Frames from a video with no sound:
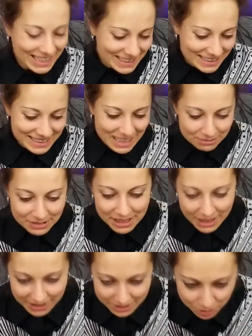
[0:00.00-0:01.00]
Y, dla mnie,
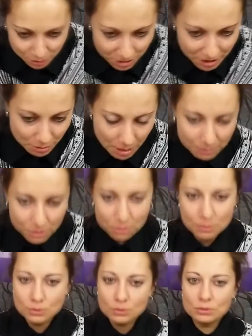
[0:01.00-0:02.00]
jak ja to odkryłam, to
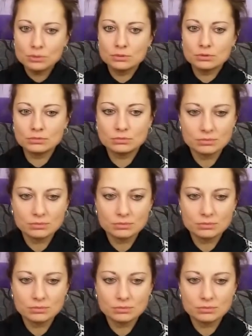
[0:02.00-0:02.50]
był